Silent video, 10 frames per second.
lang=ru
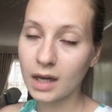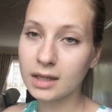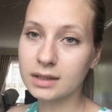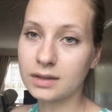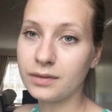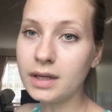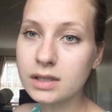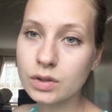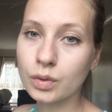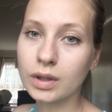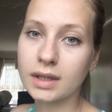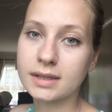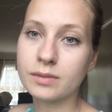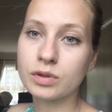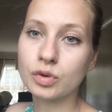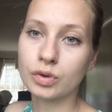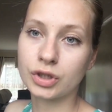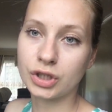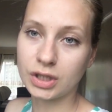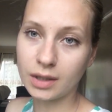эта дверь стоила 700
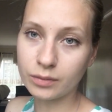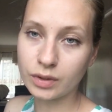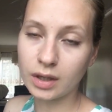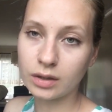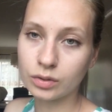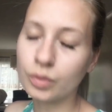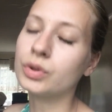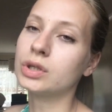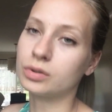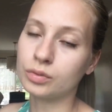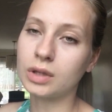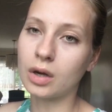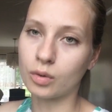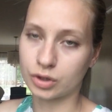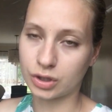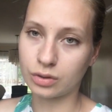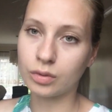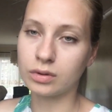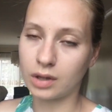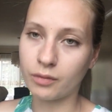с чем-то, но у них у дороже,
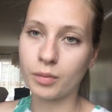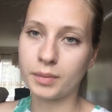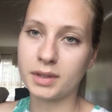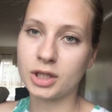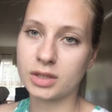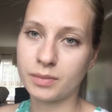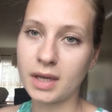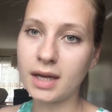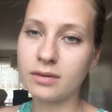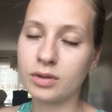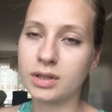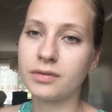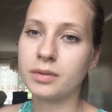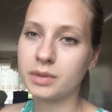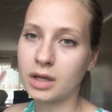кого мы сейчас меняли, у этой фирмы